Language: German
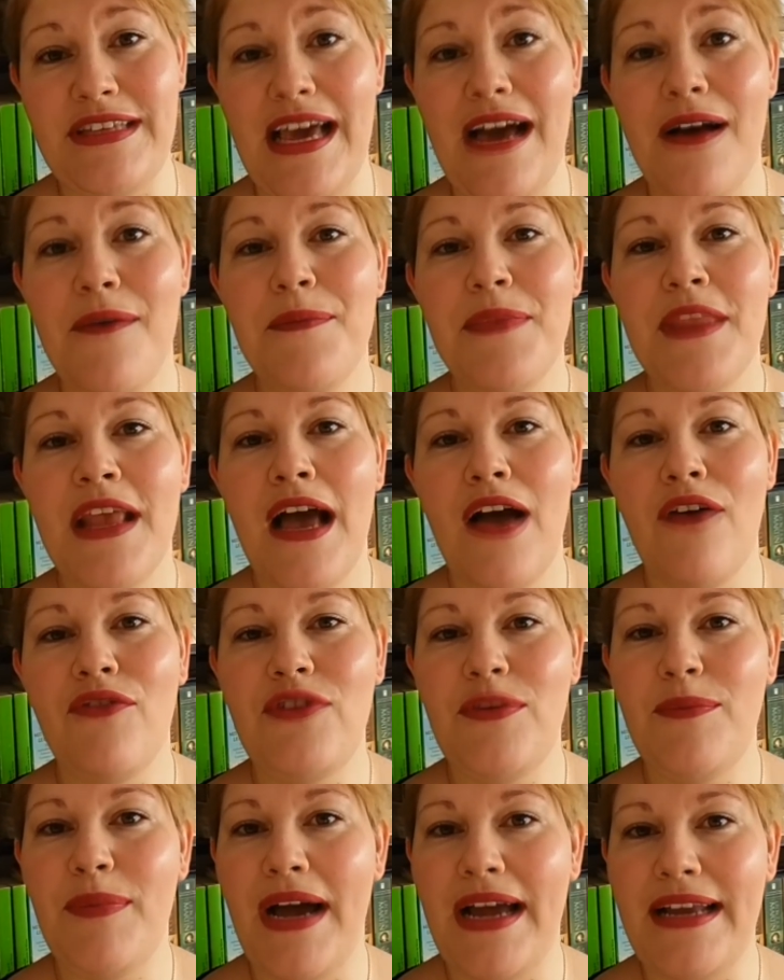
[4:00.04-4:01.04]
mich sehr,
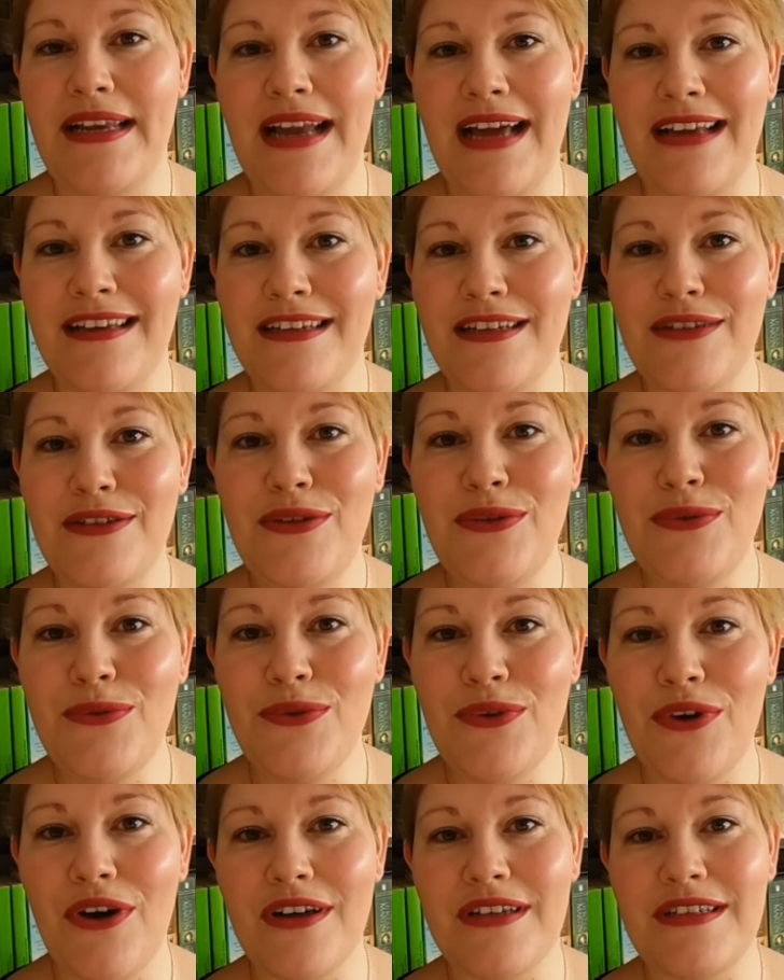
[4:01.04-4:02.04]
auf die beiden anderen New
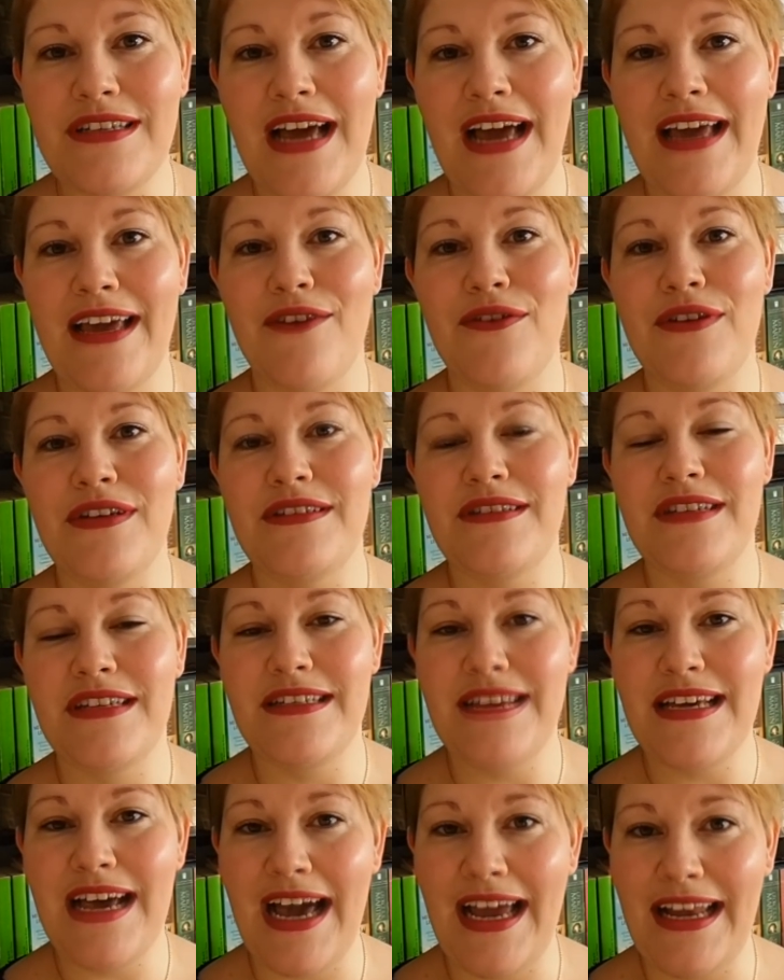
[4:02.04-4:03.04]
York Diaries
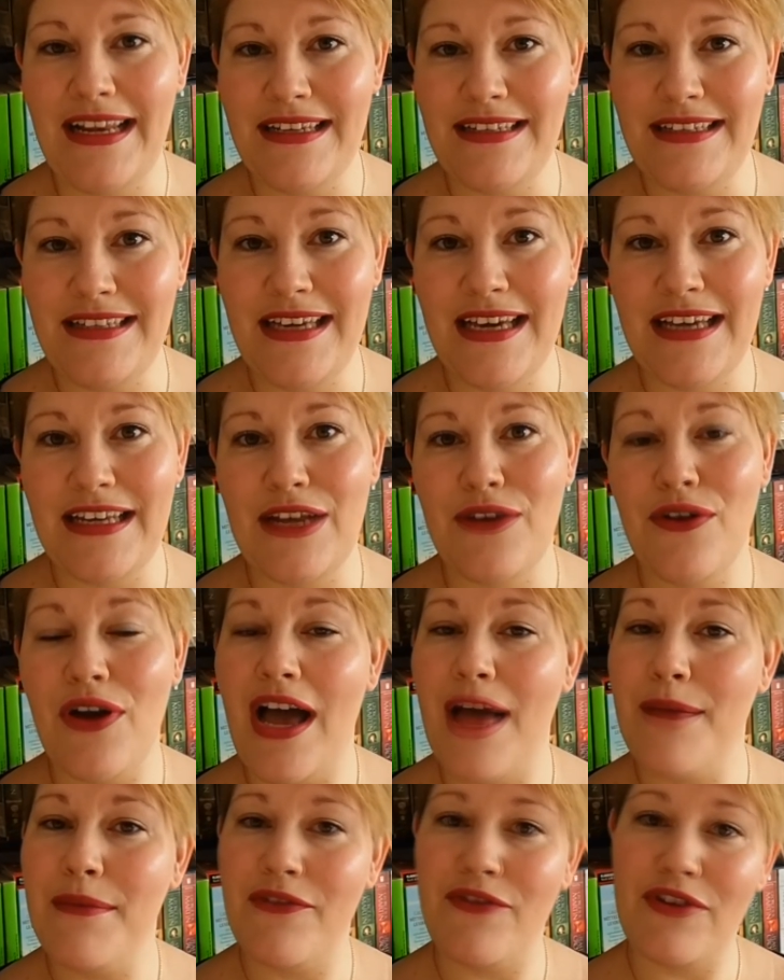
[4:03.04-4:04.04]
äh, Teile, die ja dann noch
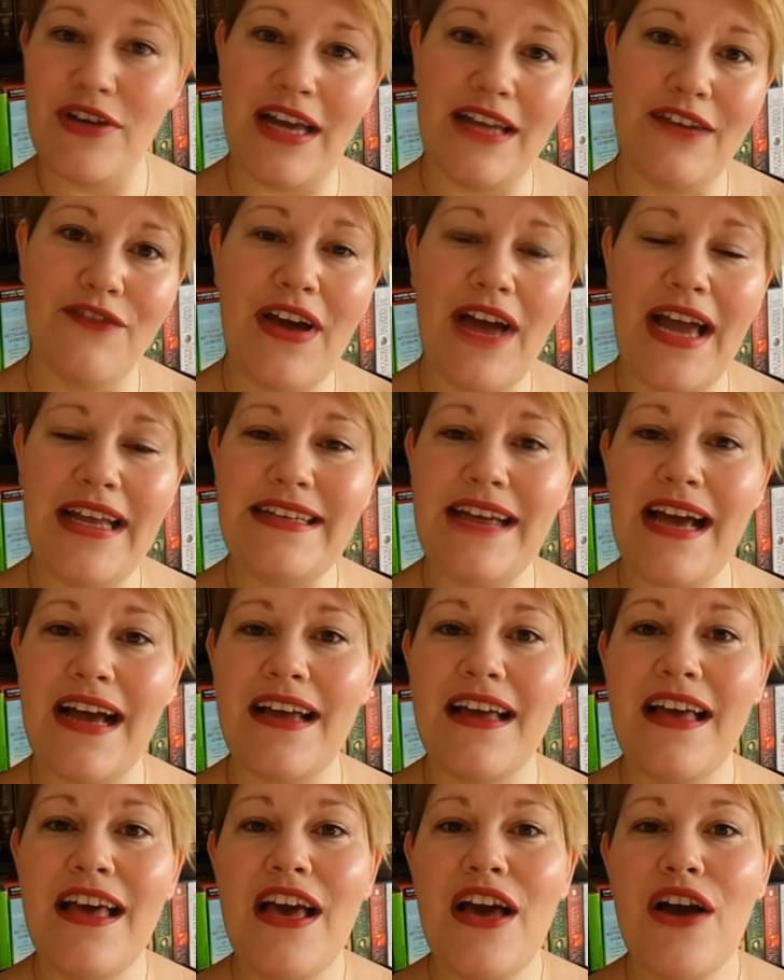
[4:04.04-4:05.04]
einmal von Anne
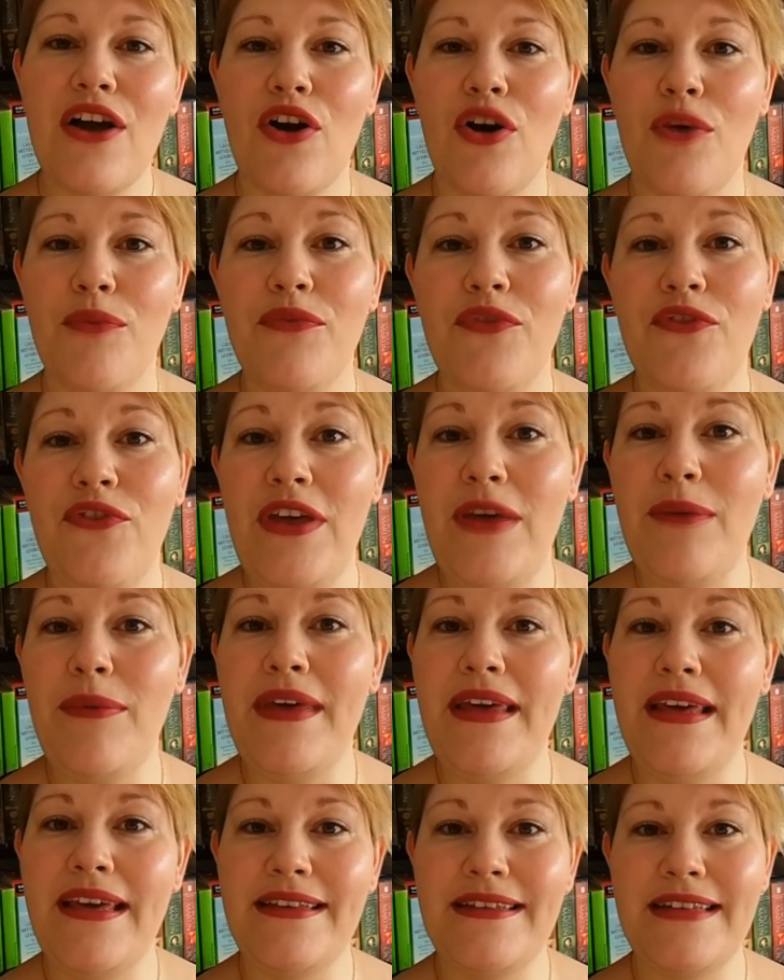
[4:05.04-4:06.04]
Freitag kommt. Phoebe,
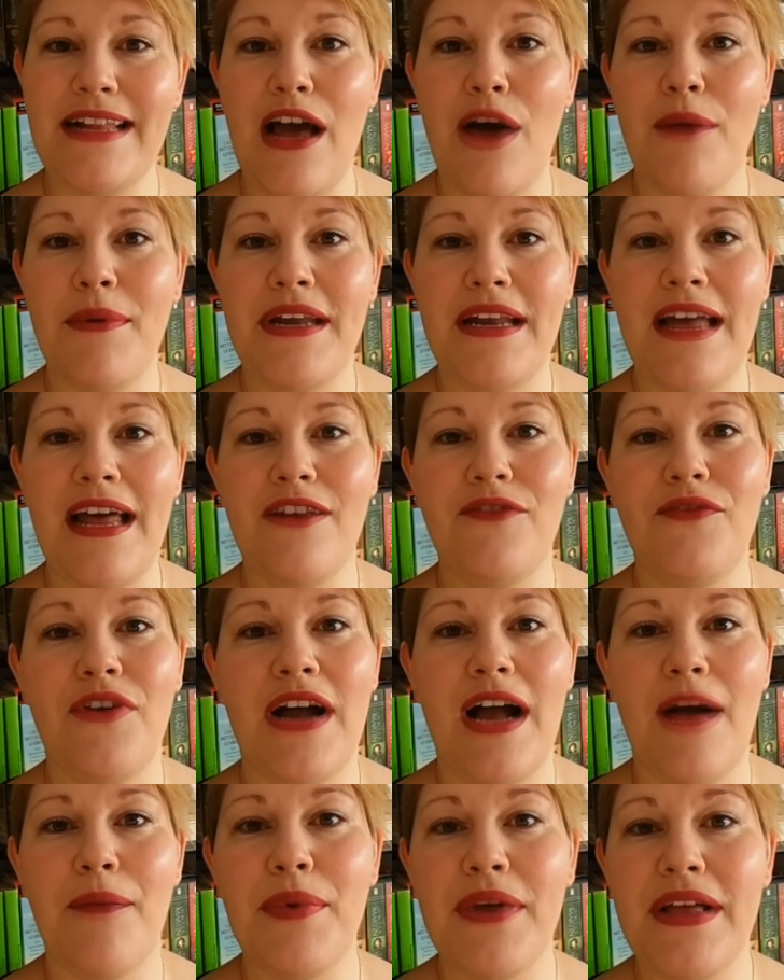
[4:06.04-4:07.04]
ich glaube dann
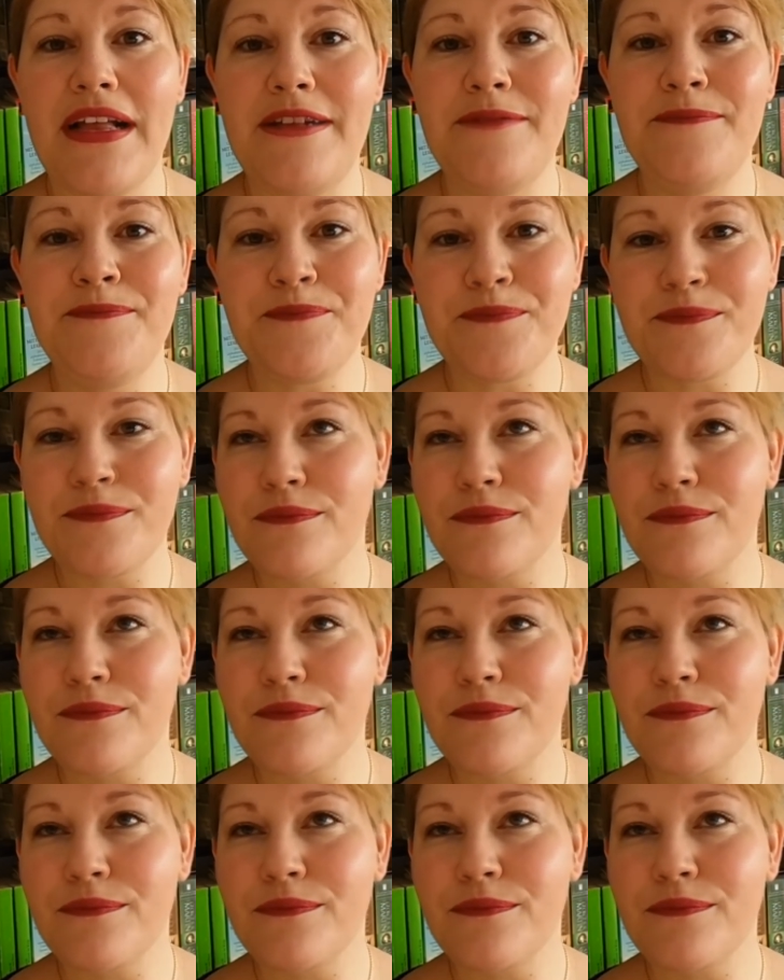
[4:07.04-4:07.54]
Anfang April.